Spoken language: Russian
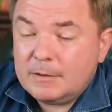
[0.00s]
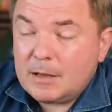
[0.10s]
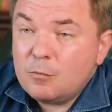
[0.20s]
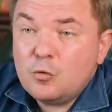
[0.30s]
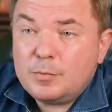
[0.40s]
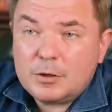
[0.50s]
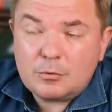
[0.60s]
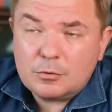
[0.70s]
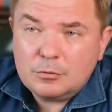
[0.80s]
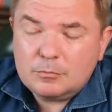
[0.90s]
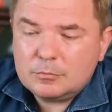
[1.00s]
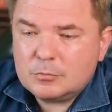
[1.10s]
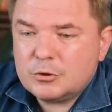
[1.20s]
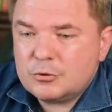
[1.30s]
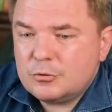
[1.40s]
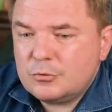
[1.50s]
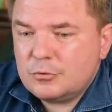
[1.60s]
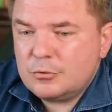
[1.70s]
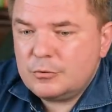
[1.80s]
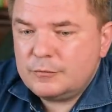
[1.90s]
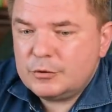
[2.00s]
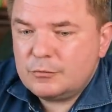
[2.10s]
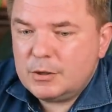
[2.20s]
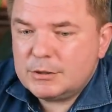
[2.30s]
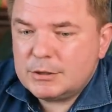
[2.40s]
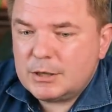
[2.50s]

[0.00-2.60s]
волновую природу, что в ситуации,